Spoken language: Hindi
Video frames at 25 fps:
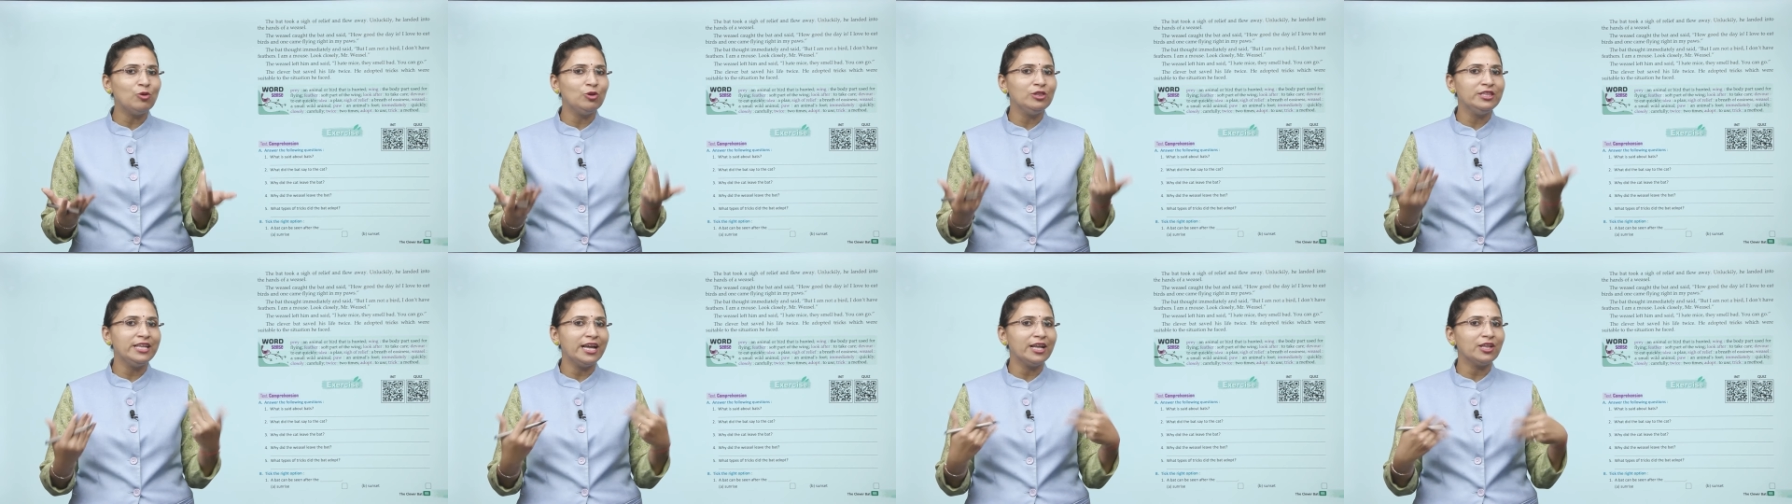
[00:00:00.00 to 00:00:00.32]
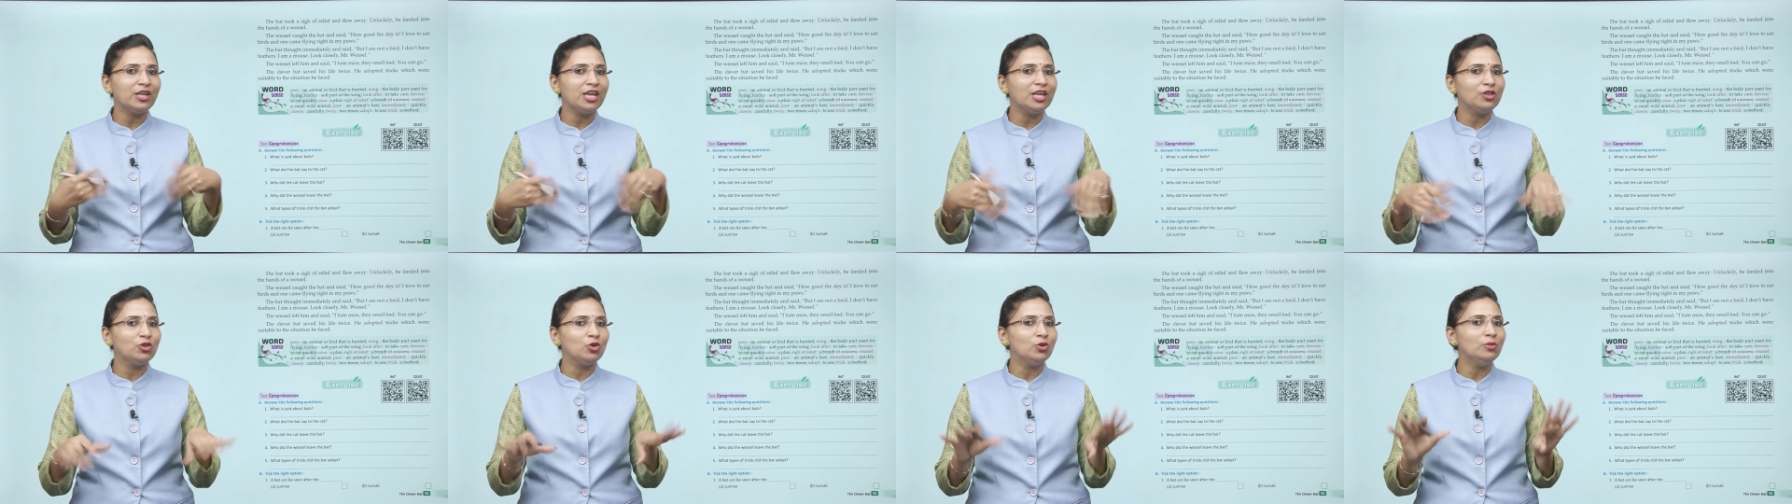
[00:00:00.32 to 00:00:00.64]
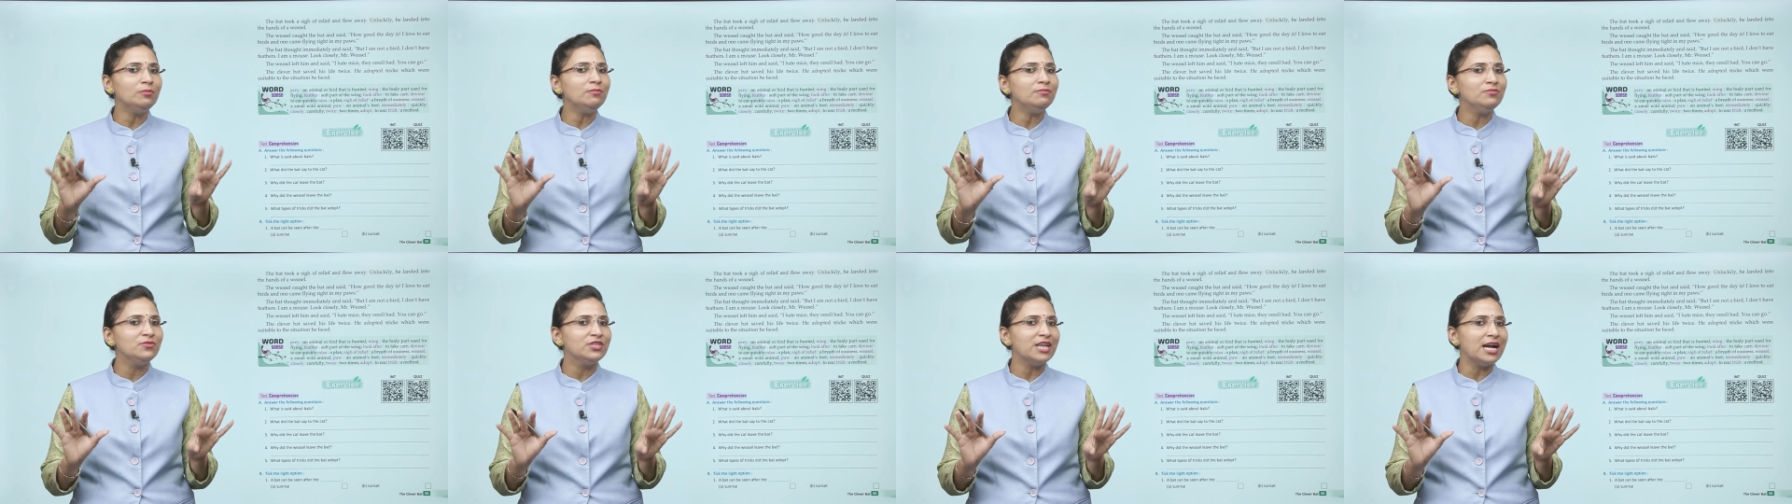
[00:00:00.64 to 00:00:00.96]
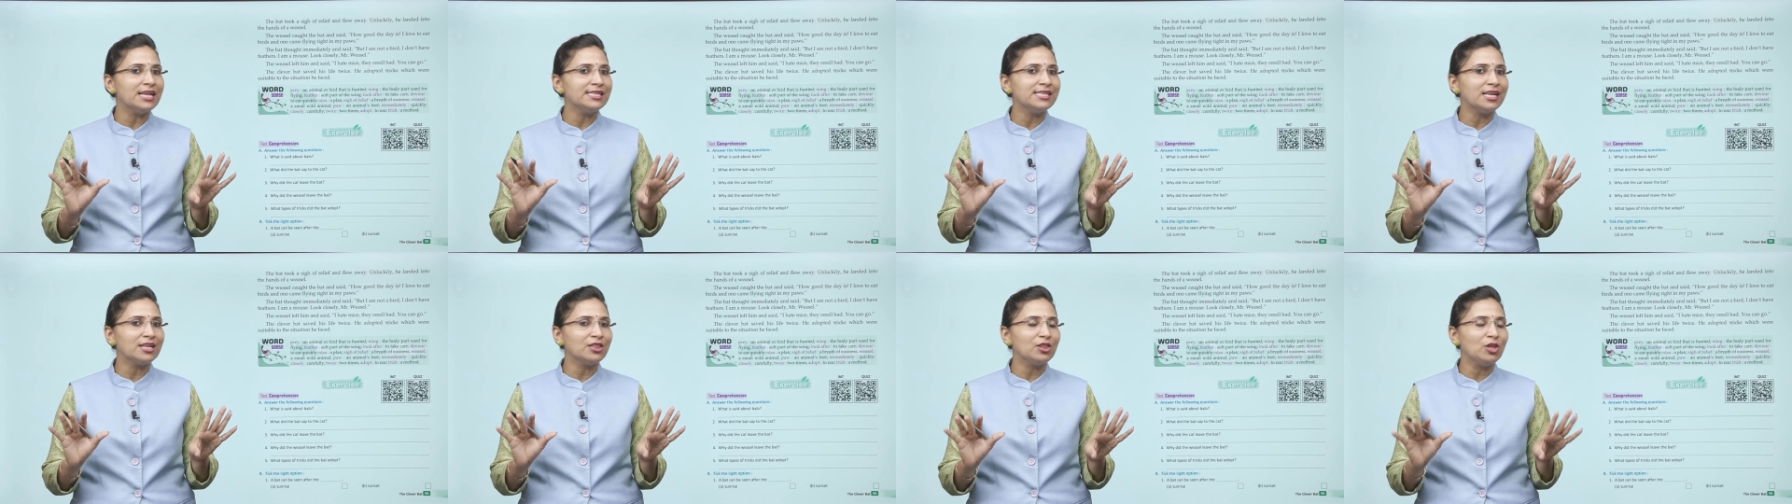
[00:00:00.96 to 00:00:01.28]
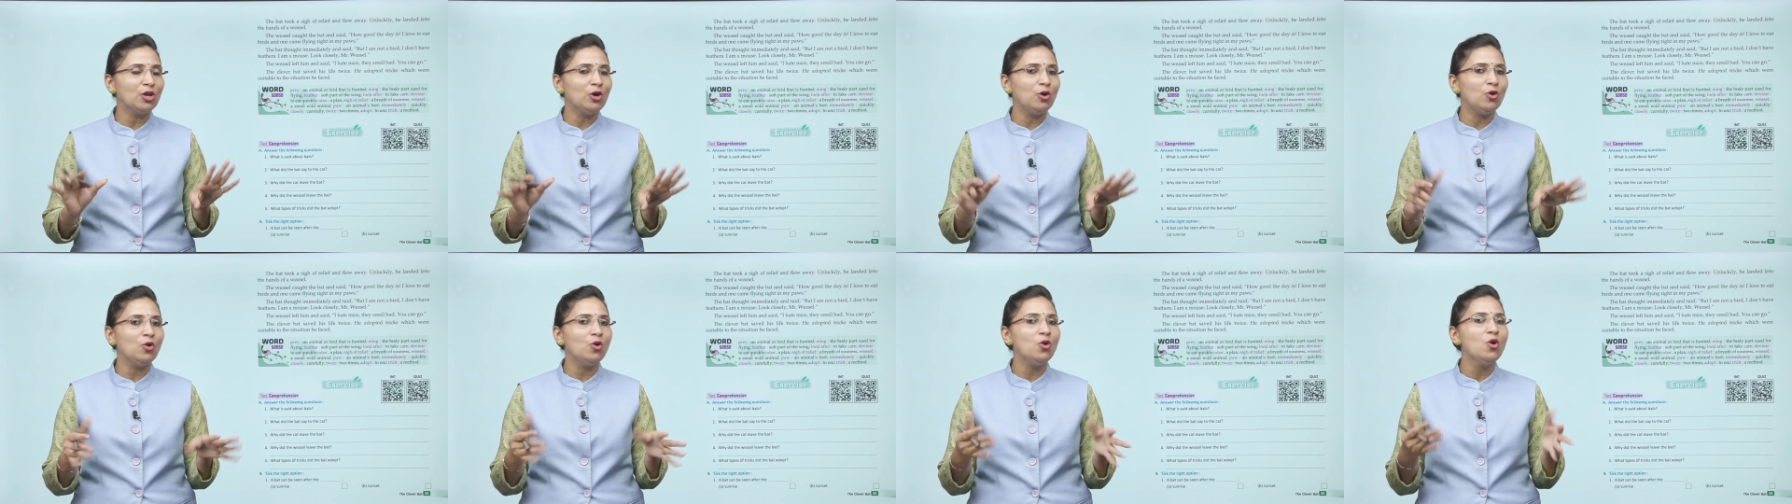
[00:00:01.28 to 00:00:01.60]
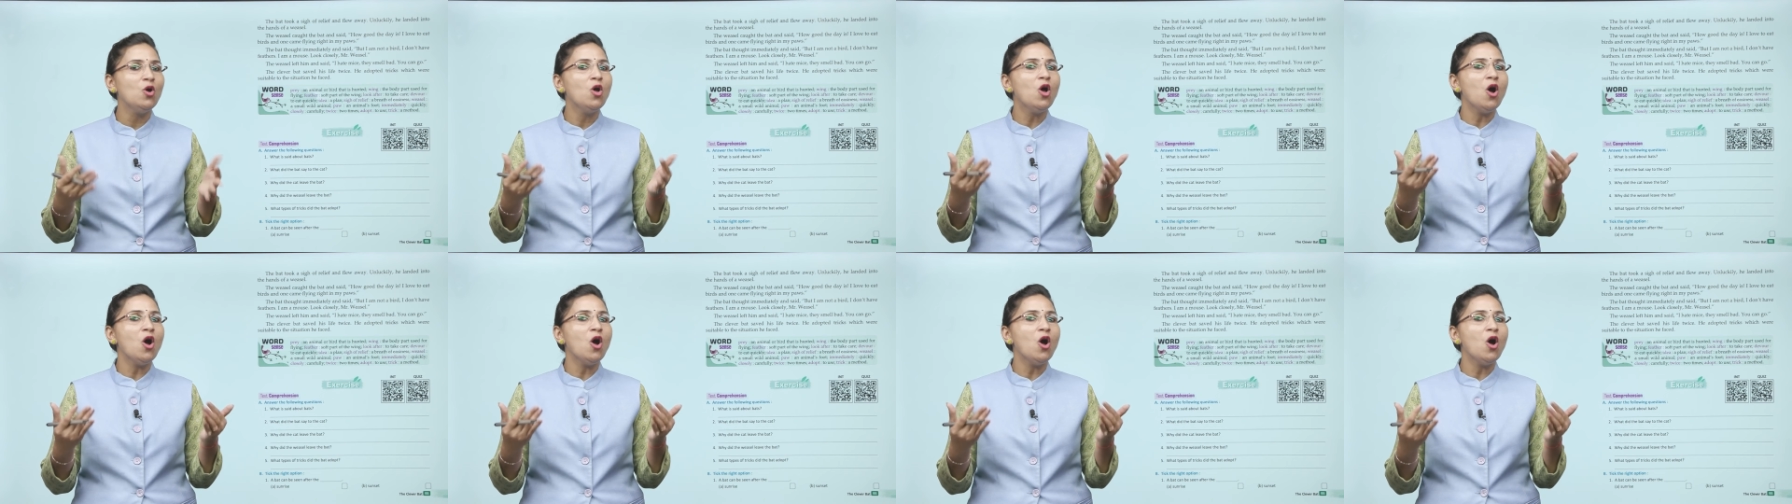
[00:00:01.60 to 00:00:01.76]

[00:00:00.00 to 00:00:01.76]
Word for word: bol diya ki tum ja sakte ho